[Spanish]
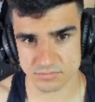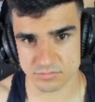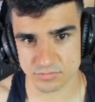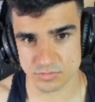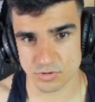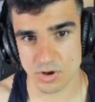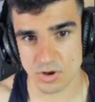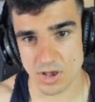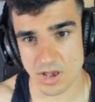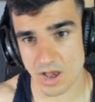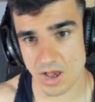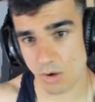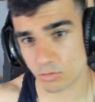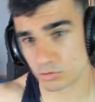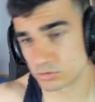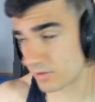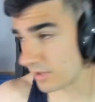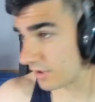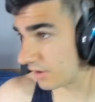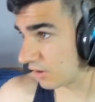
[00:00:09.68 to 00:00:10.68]
la
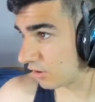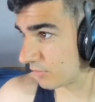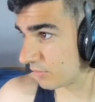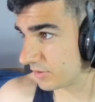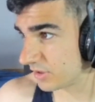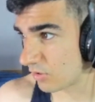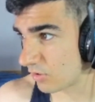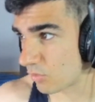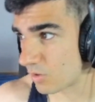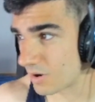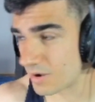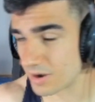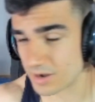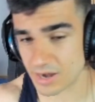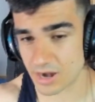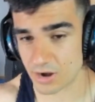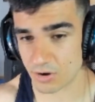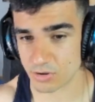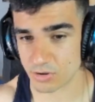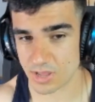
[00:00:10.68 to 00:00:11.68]
última vez que lo vi. Juega a
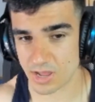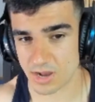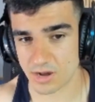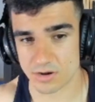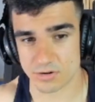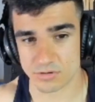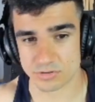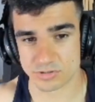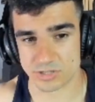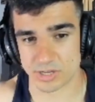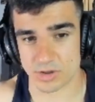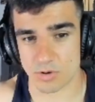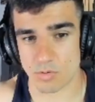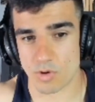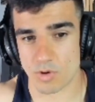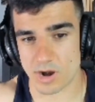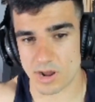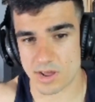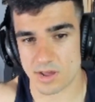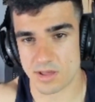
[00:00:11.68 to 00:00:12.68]
Clash Royale, no sé a qué
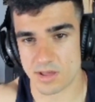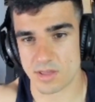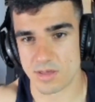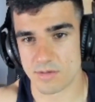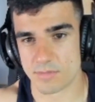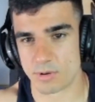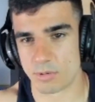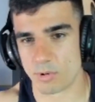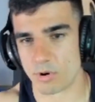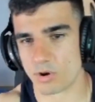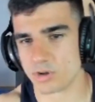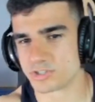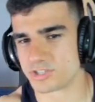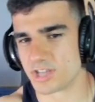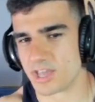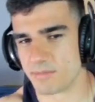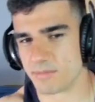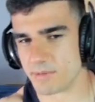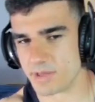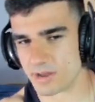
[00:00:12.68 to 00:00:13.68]
jugará. Pero bueno, es
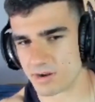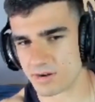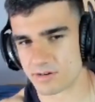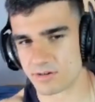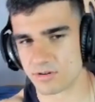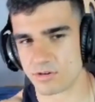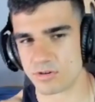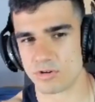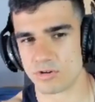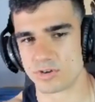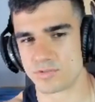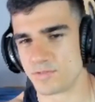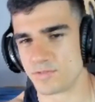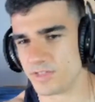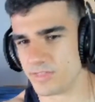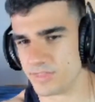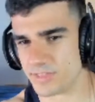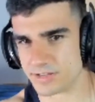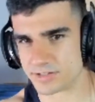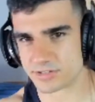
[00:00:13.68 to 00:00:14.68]
gamer, no es
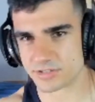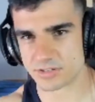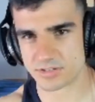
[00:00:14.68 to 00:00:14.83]
fitness.